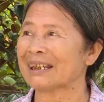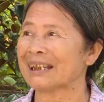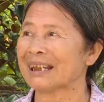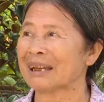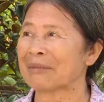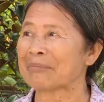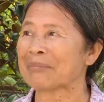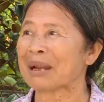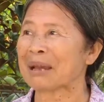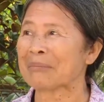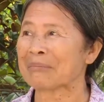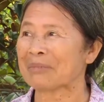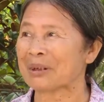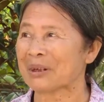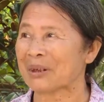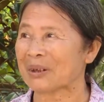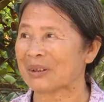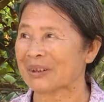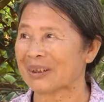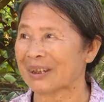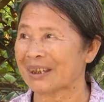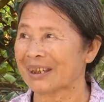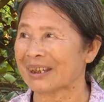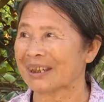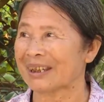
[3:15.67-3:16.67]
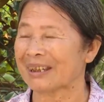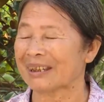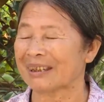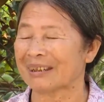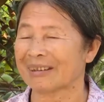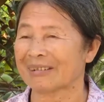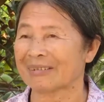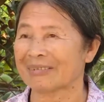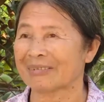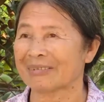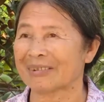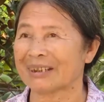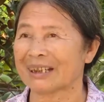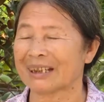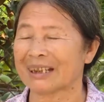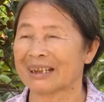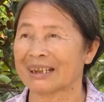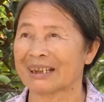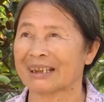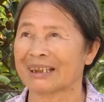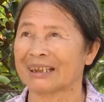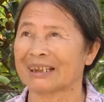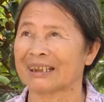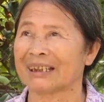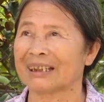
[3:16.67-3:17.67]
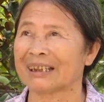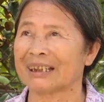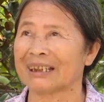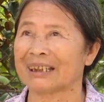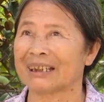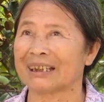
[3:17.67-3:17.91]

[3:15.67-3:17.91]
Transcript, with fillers: 5 năm rồi và